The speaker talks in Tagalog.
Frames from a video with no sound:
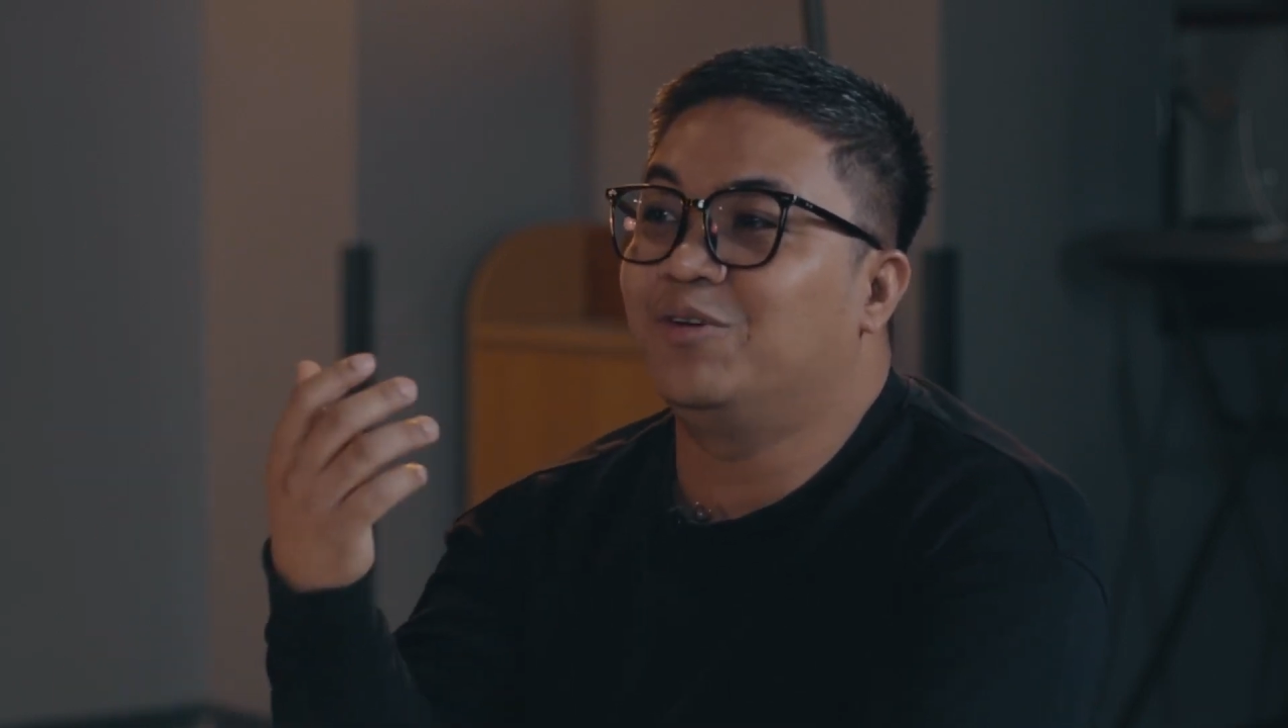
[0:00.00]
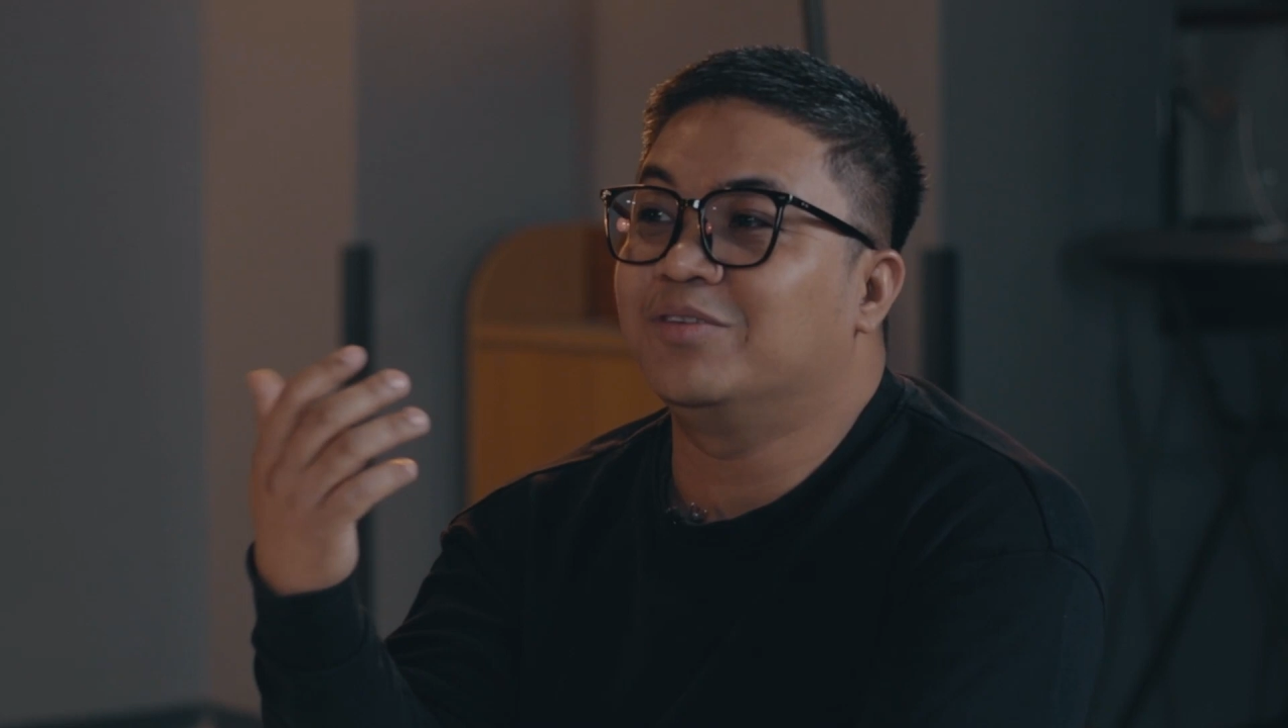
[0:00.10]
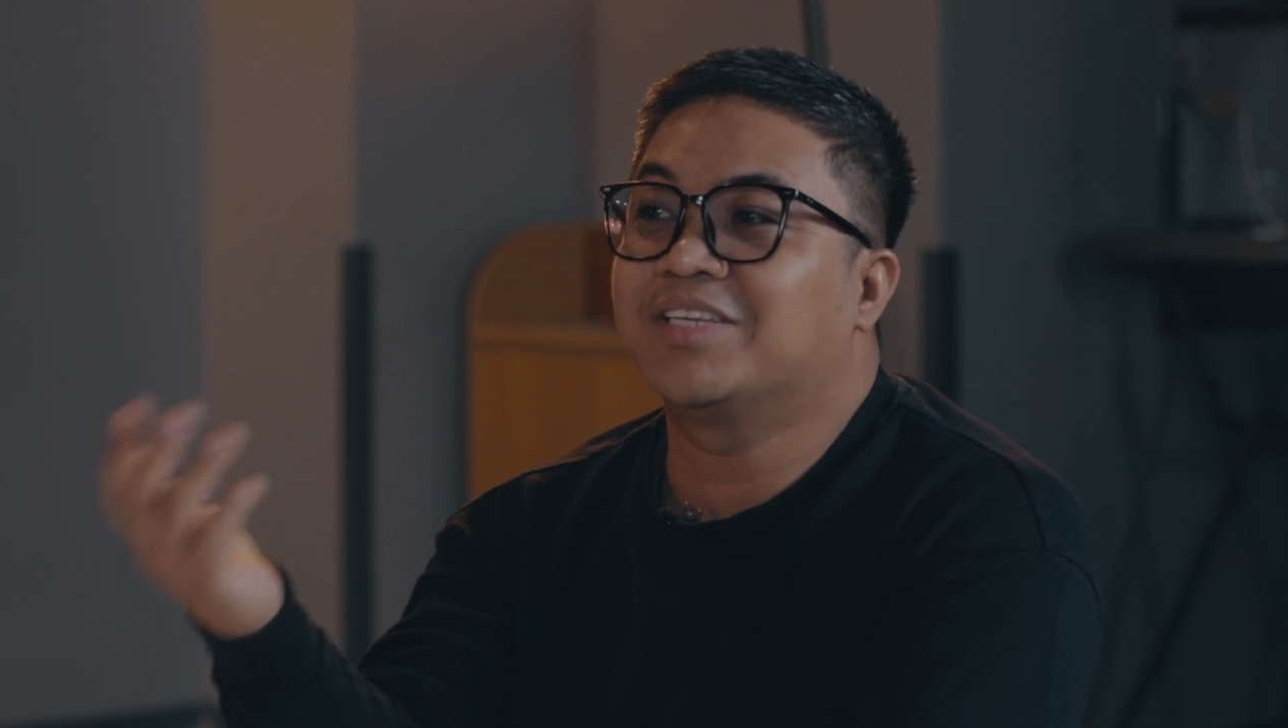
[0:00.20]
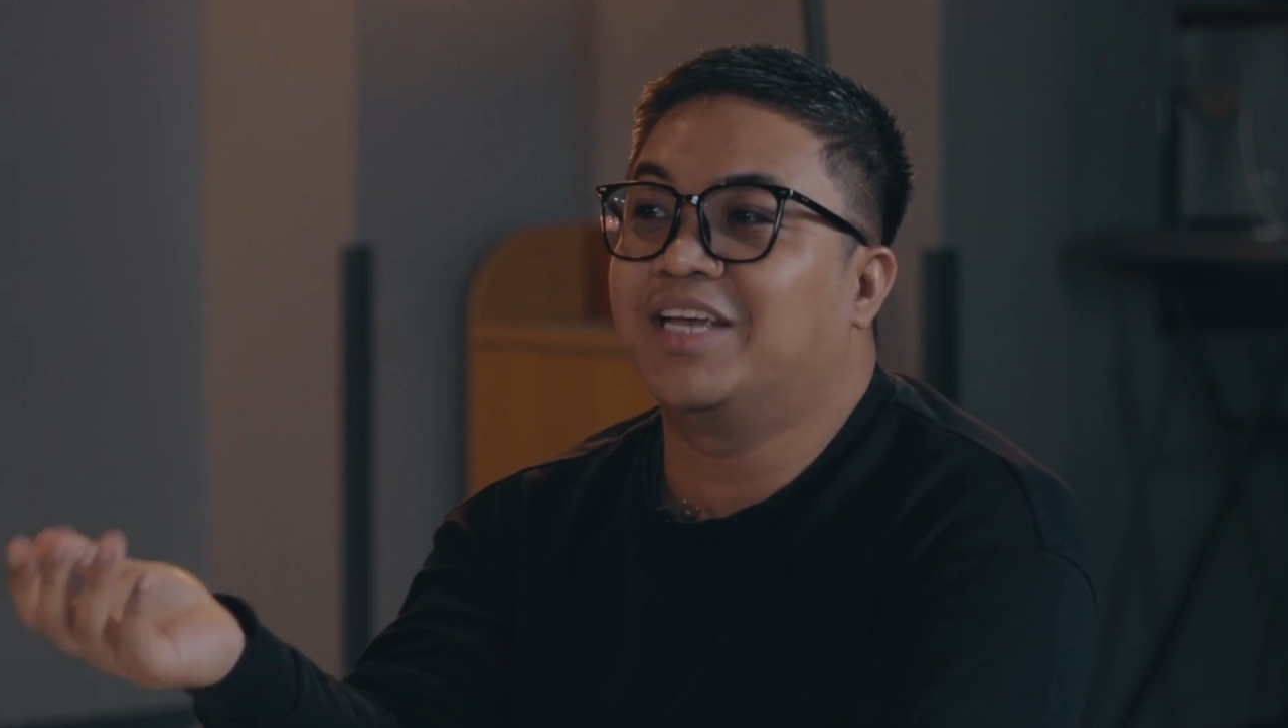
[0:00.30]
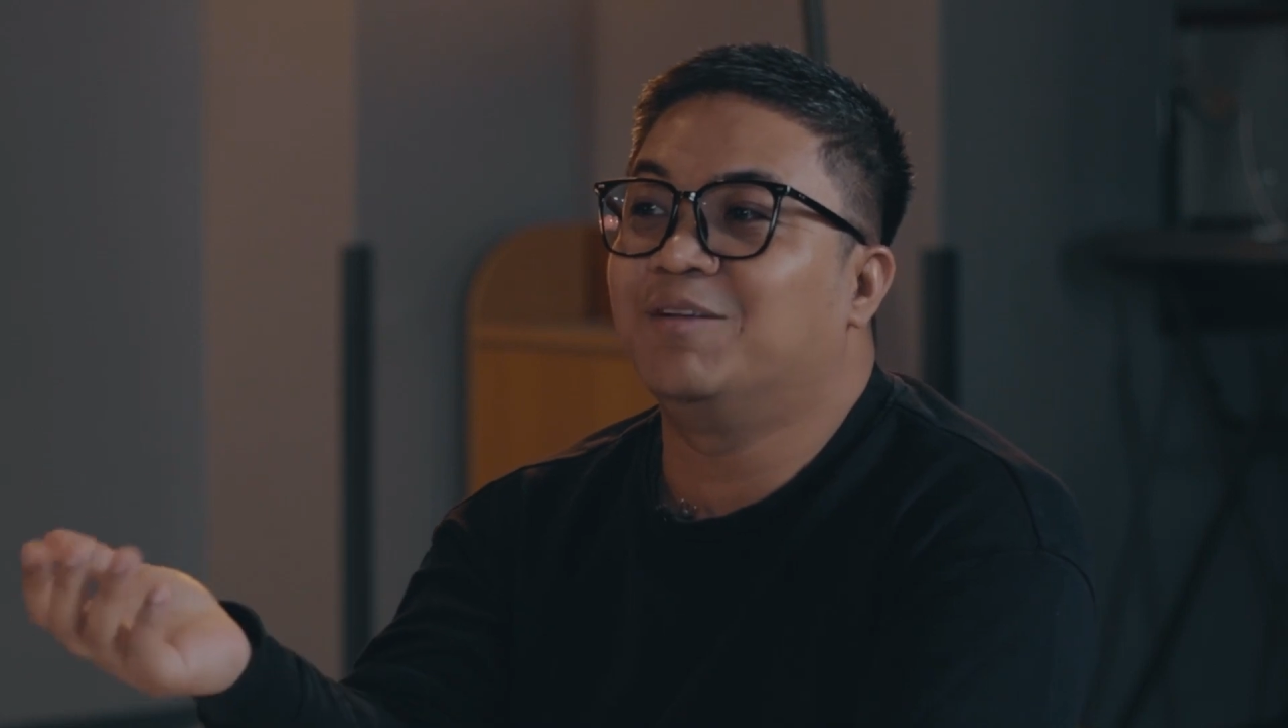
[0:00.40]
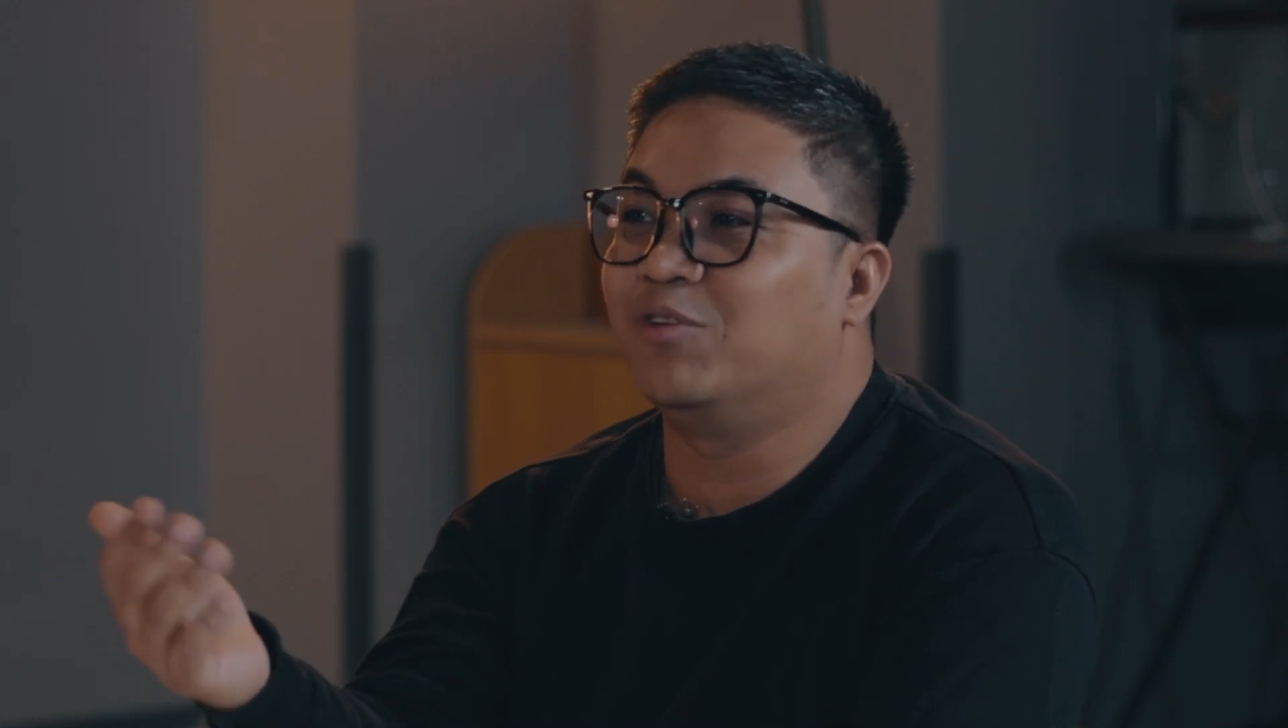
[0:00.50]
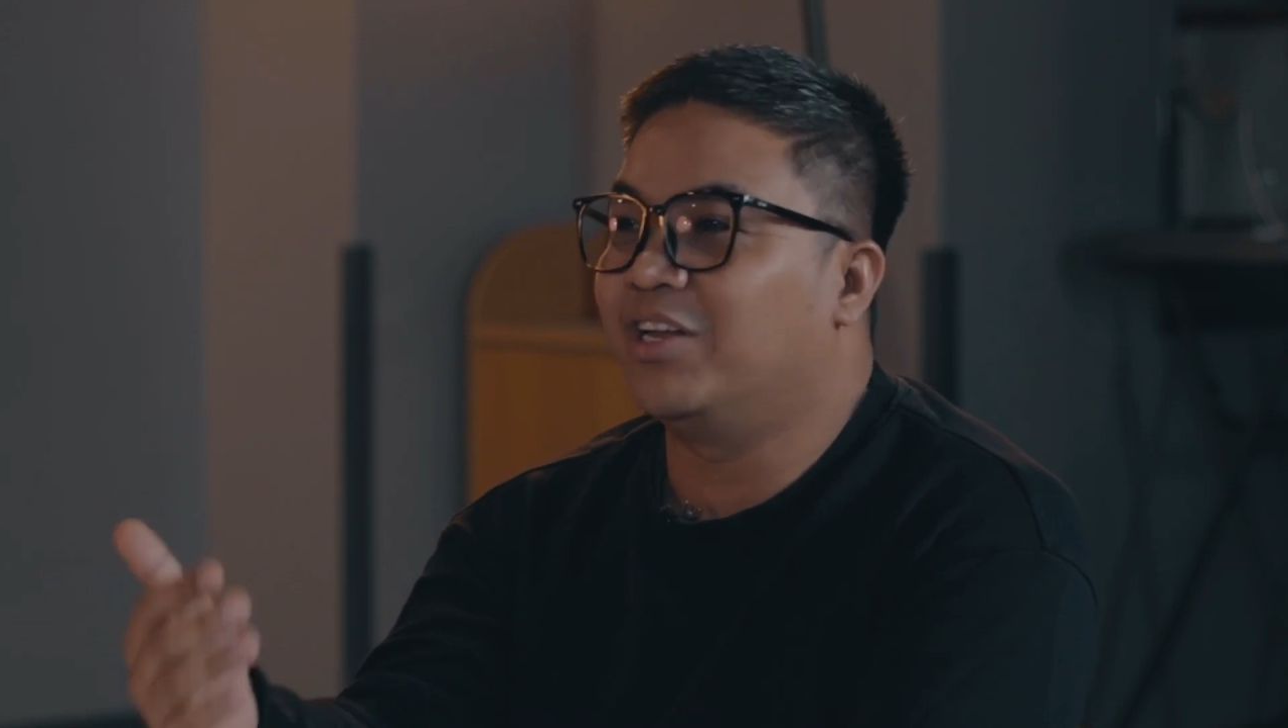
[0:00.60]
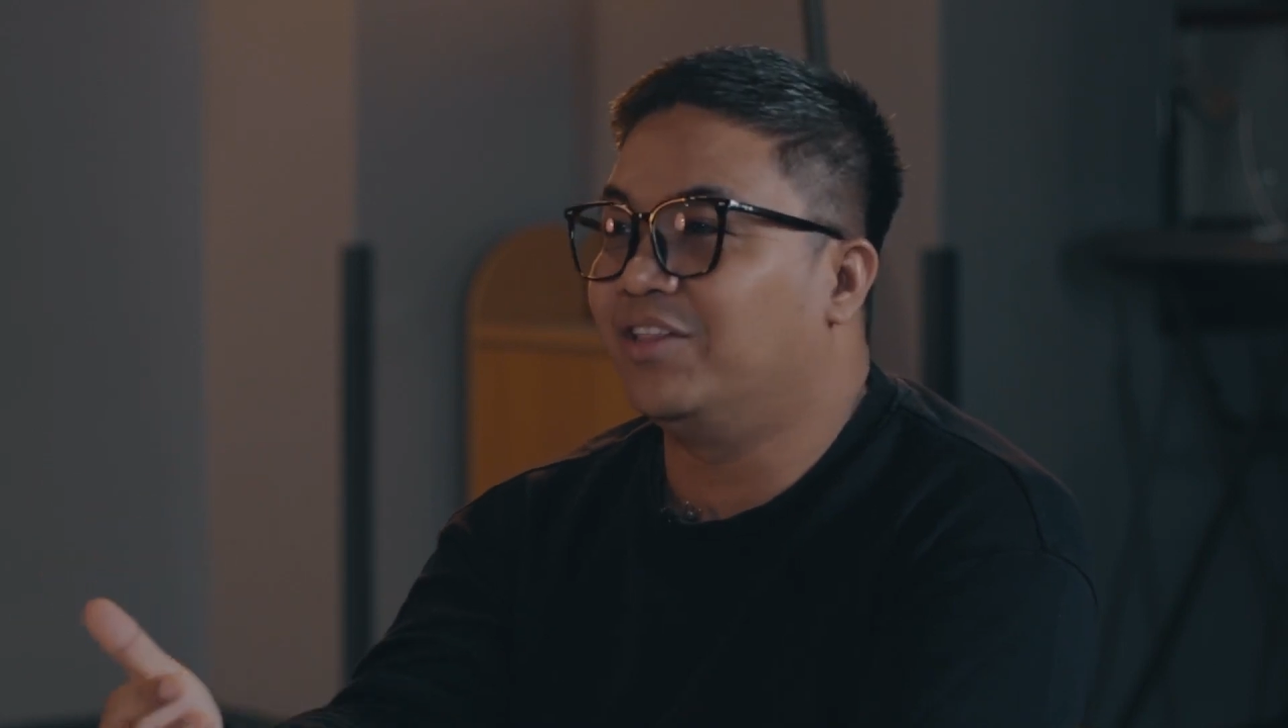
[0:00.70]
yung skill mo